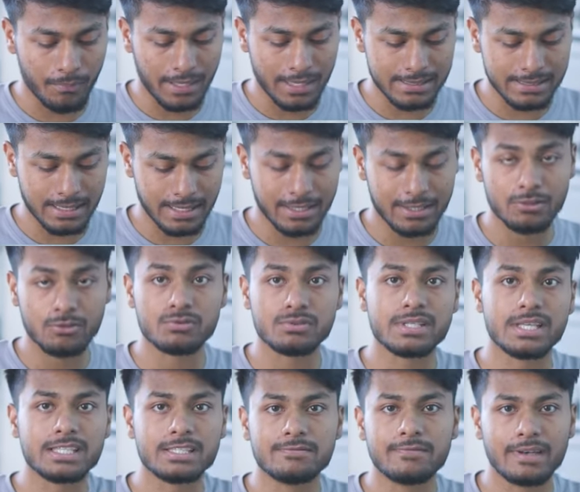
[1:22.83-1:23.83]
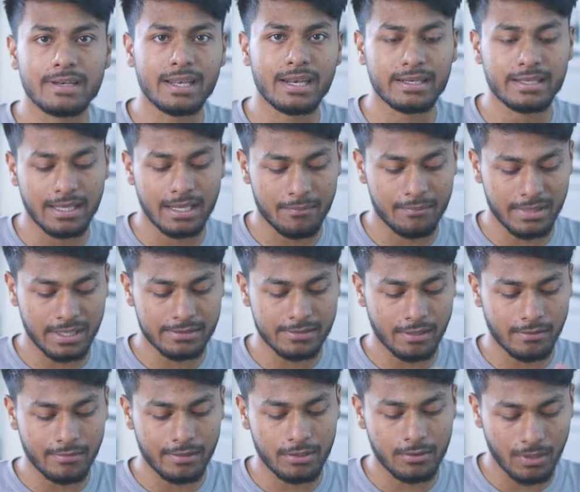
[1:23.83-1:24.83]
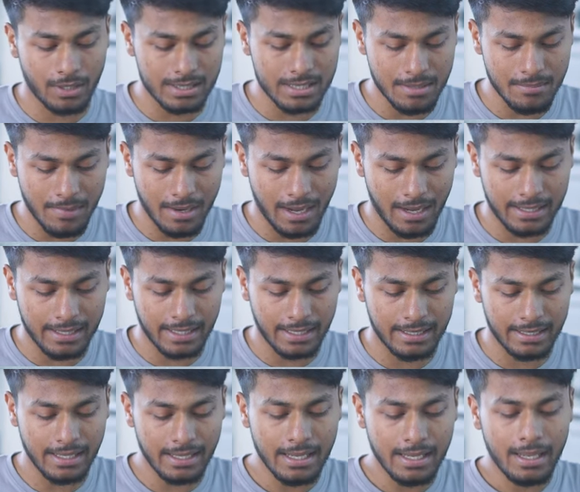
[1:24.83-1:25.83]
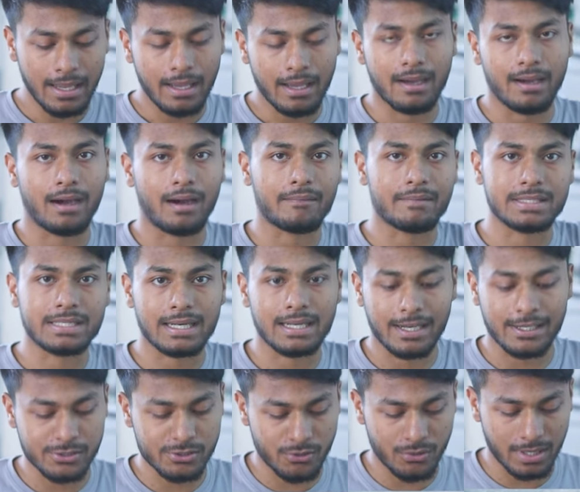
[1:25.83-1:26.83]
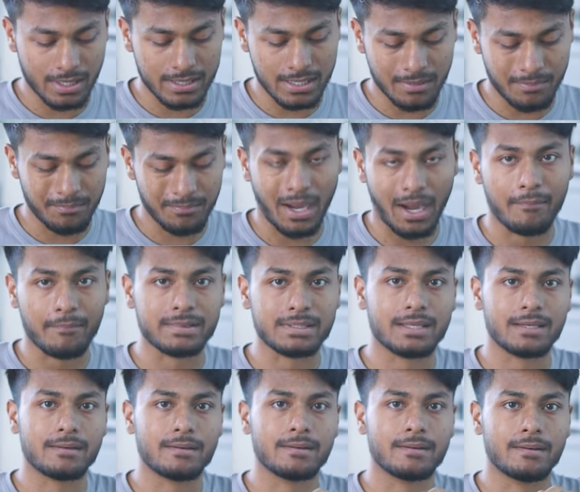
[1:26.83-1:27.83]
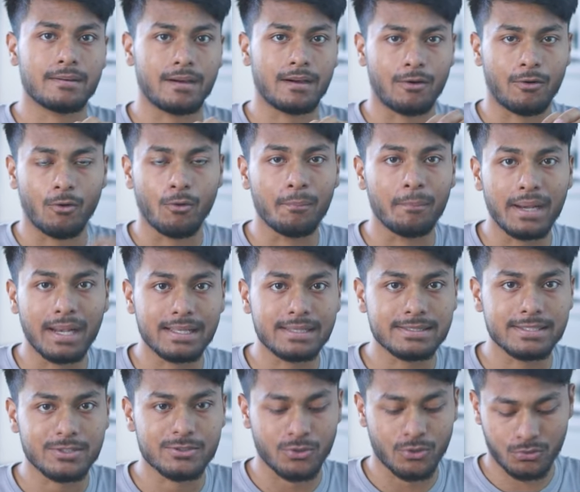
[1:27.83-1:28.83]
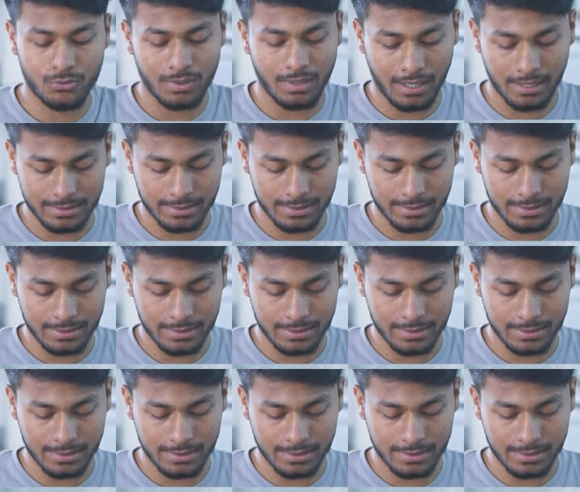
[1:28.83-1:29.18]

ভিলেজে কিন্তু সিক্স বিল্ডারকে আমরা ট্রাভেল করাইতাম আর এখানে আমাদের কাজ করাইতাম আমাদের হোম ভিলেজের যত কাজ